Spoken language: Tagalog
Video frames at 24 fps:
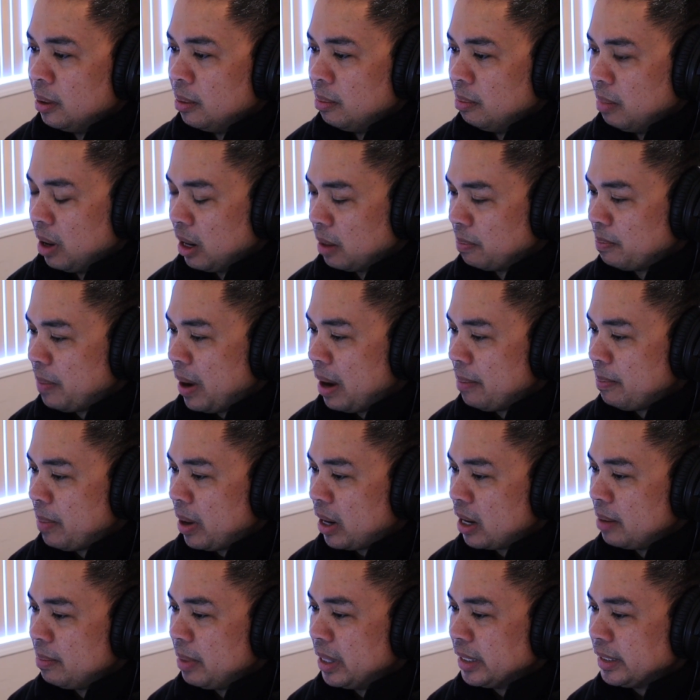
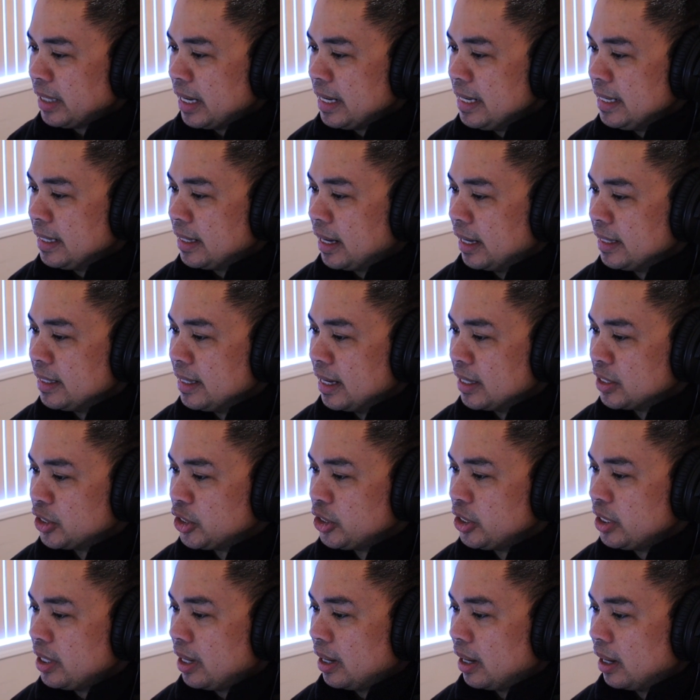Magpapakamatay kaya
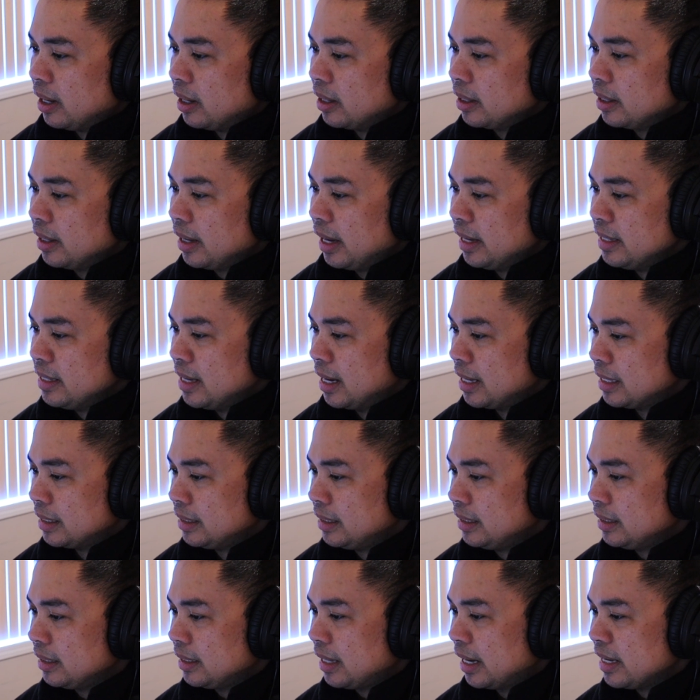siya, kaya,
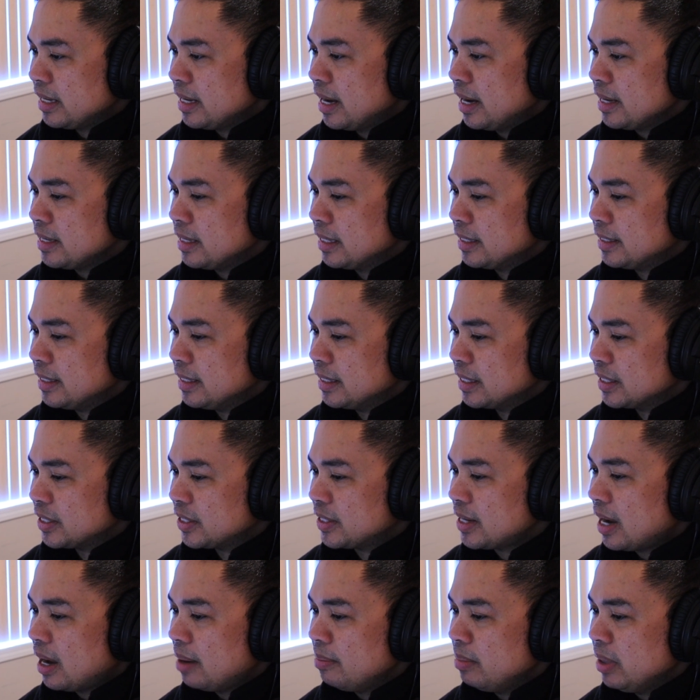kaya niya
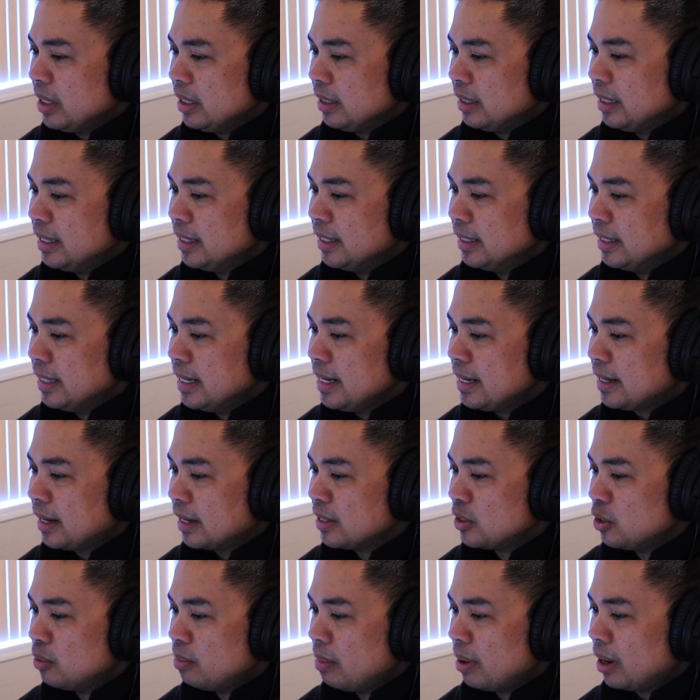sinasabing hindi
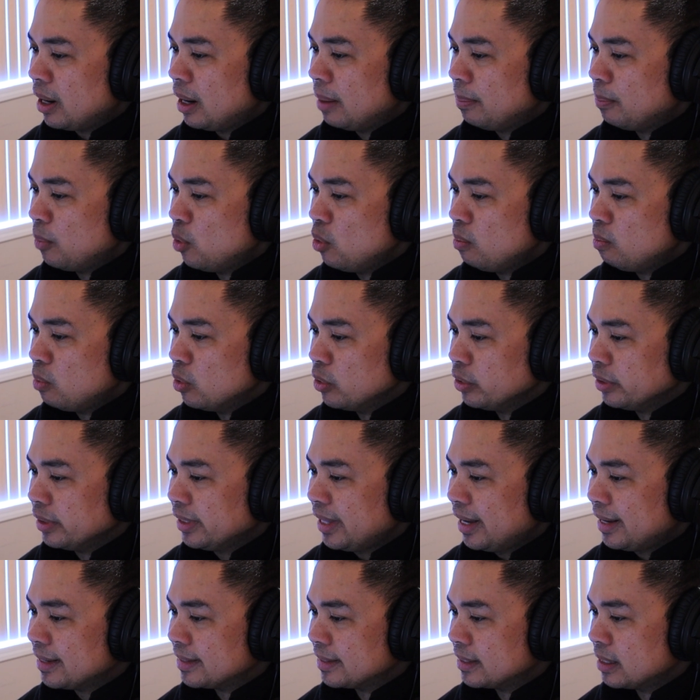kayo
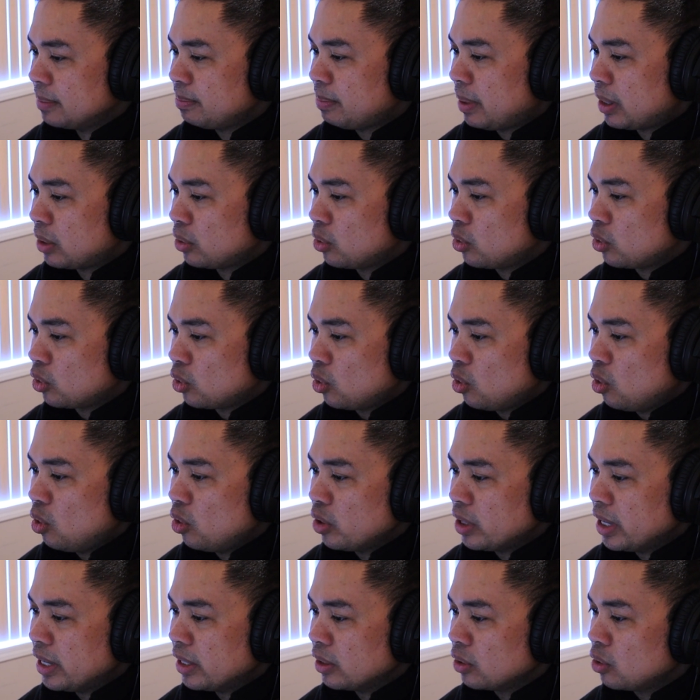makapupunta sa
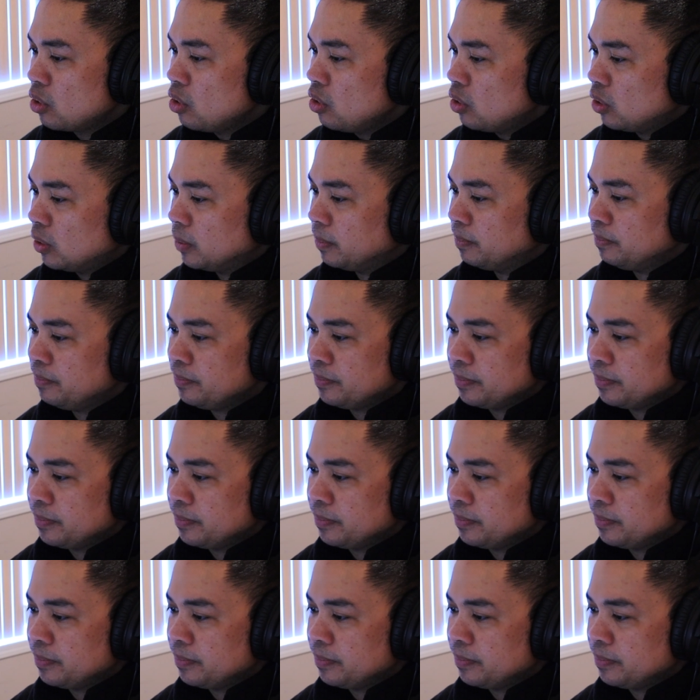paroroonan ko.